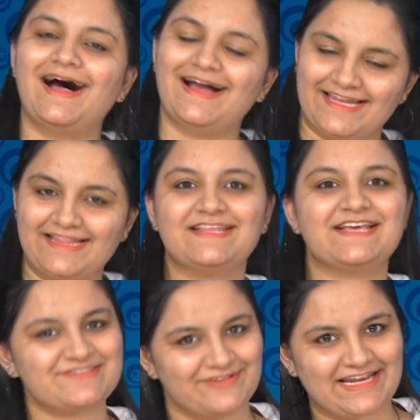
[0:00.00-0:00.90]
ఆ నిత్య
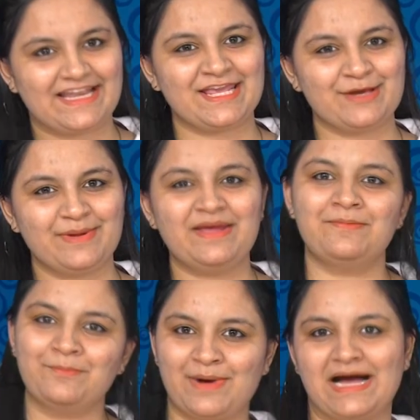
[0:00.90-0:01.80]
స్వరణీయమే
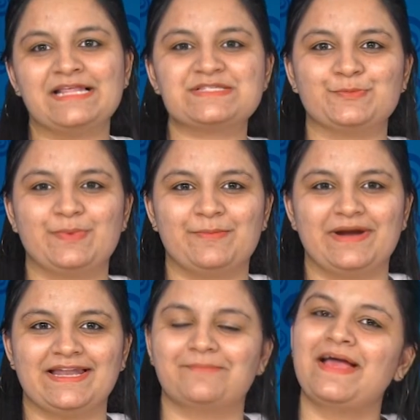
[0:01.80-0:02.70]

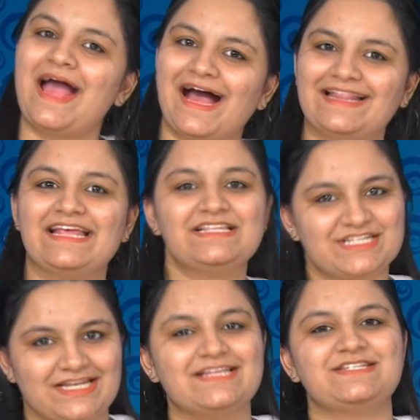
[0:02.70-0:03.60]
బాలసుబ్రహ్మణ్యం అదే
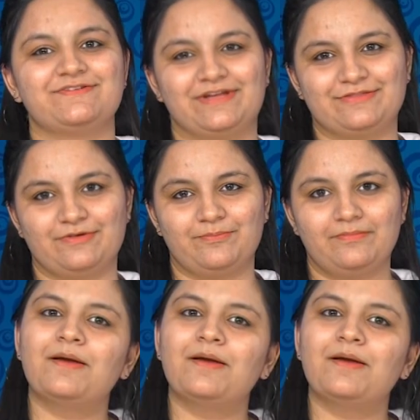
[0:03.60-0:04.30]
చిరంజీవత్వం